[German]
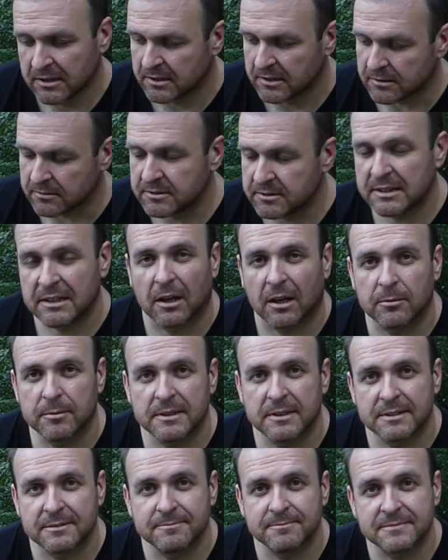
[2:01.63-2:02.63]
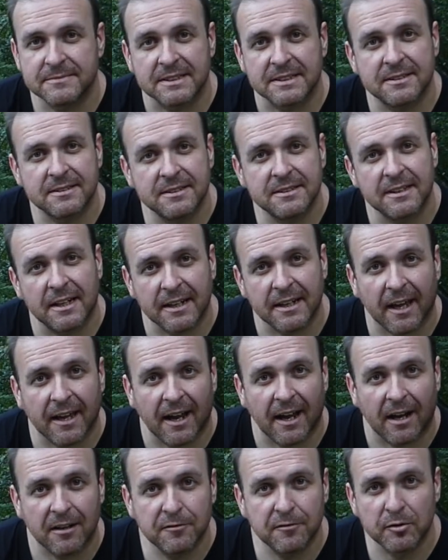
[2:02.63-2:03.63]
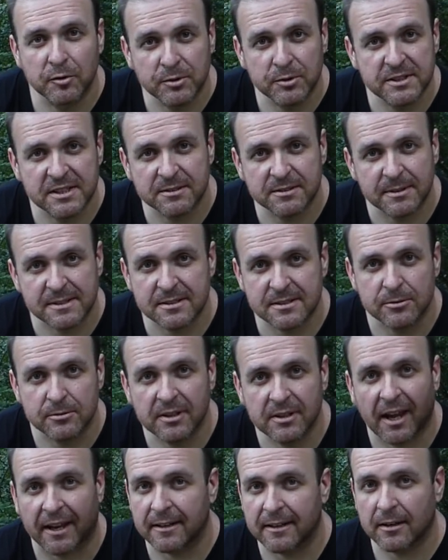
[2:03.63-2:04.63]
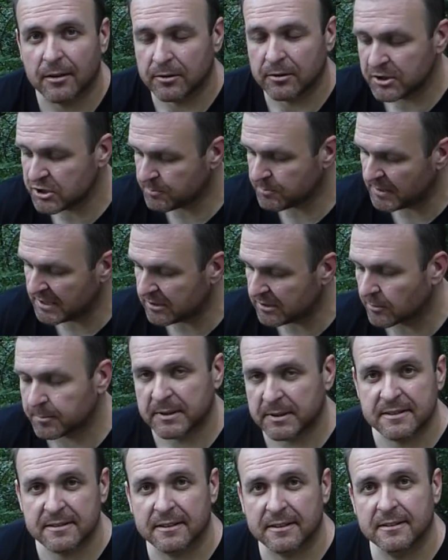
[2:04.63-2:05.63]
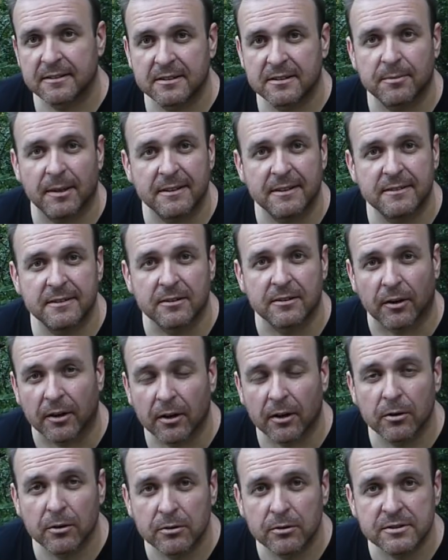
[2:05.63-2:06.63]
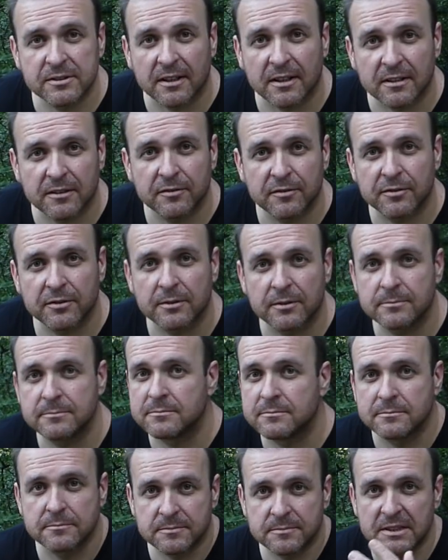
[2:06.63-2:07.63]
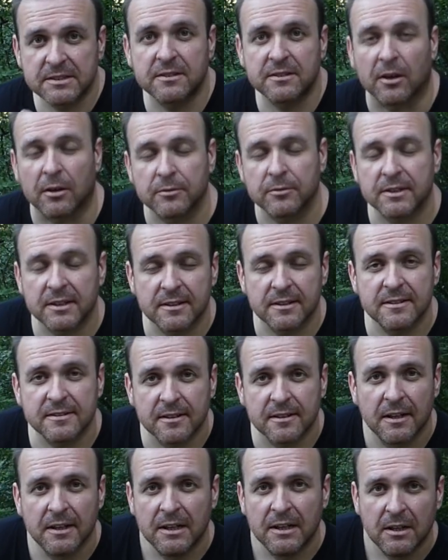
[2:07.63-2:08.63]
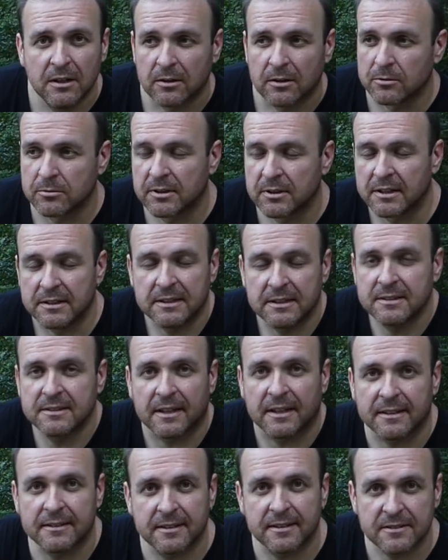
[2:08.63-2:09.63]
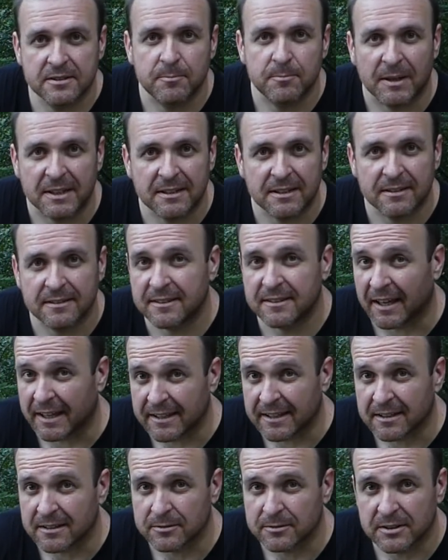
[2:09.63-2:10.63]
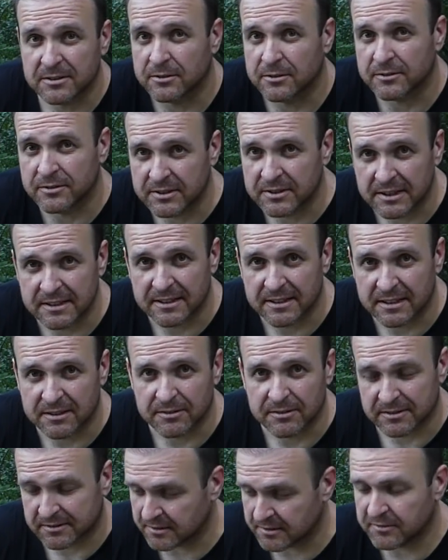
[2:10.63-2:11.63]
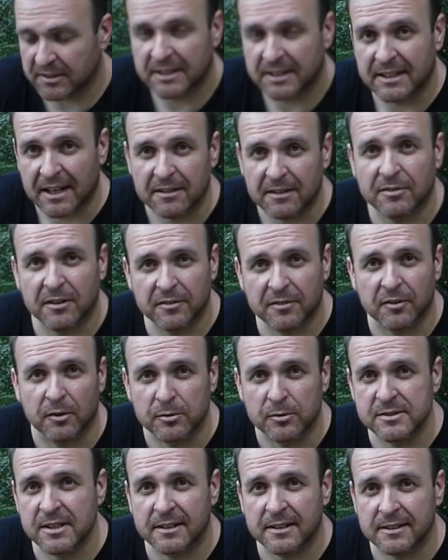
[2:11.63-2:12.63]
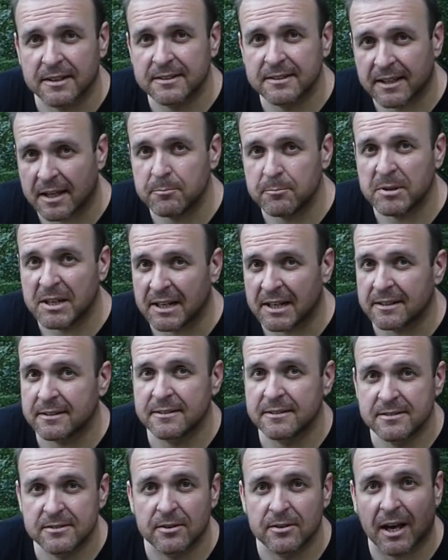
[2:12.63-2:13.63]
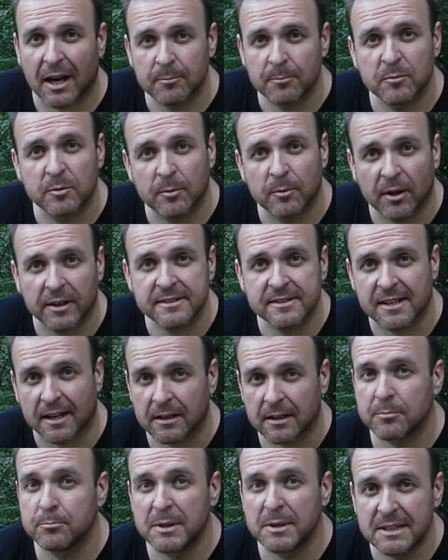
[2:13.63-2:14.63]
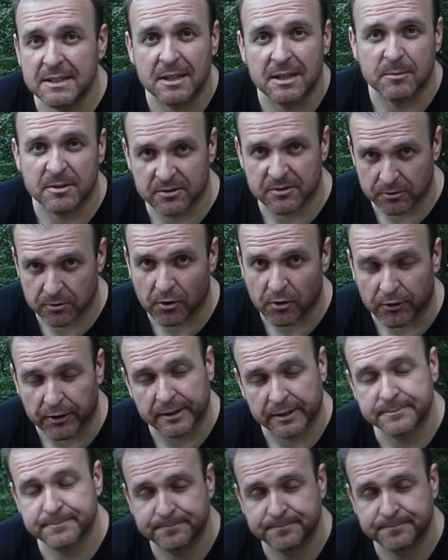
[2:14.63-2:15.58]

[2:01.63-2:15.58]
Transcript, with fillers: Und ich glaube, dass es in einer realen Fluchtsituation keine Rolle spielt, ob das ein 20-Euro-Rucksack vom Discounter ist oder irgendein Tasmanian Tiger oder sonst irgendetwas. Ihr werdet einfach froh sein, irgendein Behältnis zu haben, um eure Sachen mitnehmen zu können.